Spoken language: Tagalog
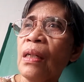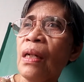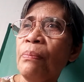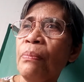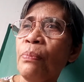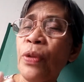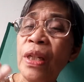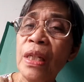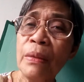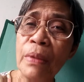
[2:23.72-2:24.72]
na
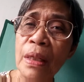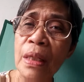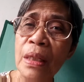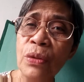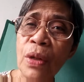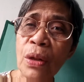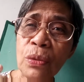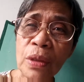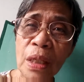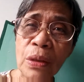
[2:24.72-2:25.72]
pwede naman ninyo
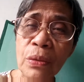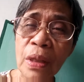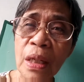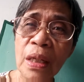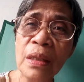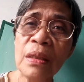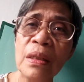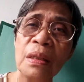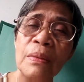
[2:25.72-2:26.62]
akong tanungin